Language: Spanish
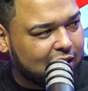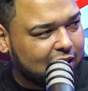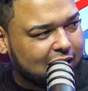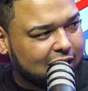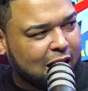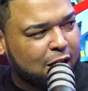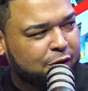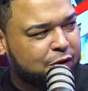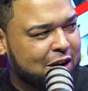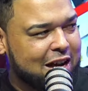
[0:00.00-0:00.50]

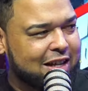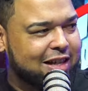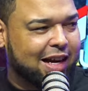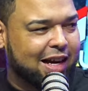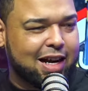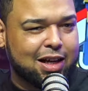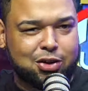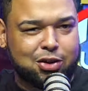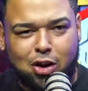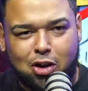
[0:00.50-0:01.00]
La fiesta
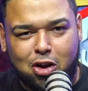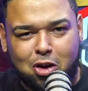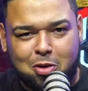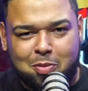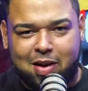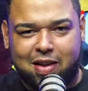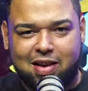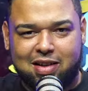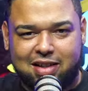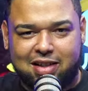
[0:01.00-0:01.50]
que todo
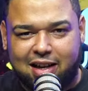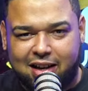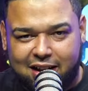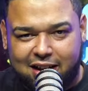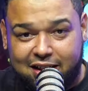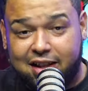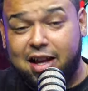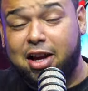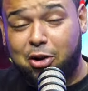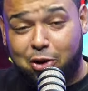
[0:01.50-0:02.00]
hombre desearía.
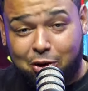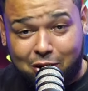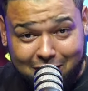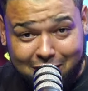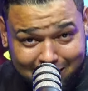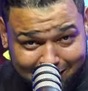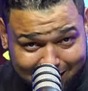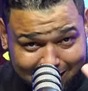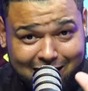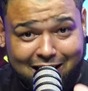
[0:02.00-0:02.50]
Digo, que
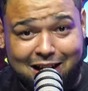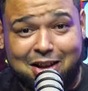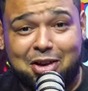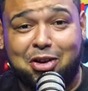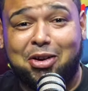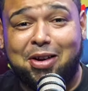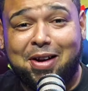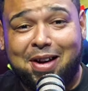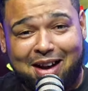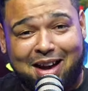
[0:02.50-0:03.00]

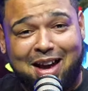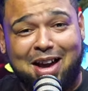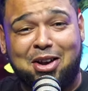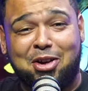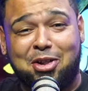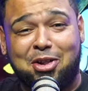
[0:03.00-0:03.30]
yo,